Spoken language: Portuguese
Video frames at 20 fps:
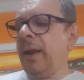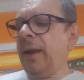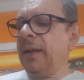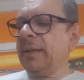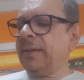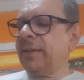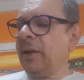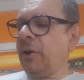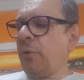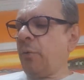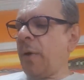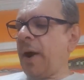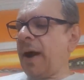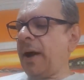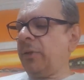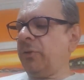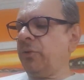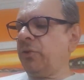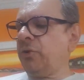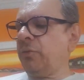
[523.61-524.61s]
esse
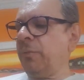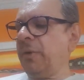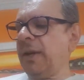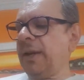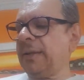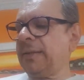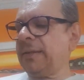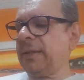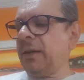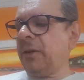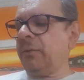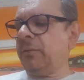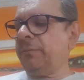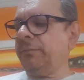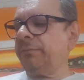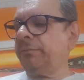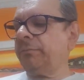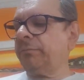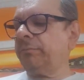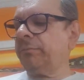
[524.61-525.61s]
quadro de humilhação.
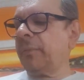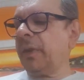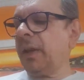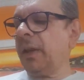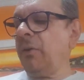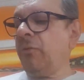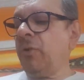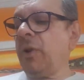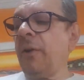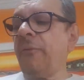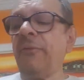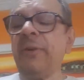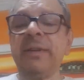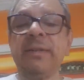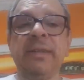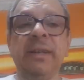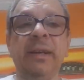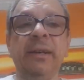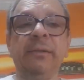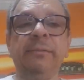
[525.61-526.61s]
O que
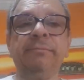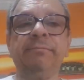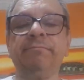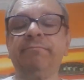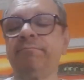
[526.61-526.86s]
fazer?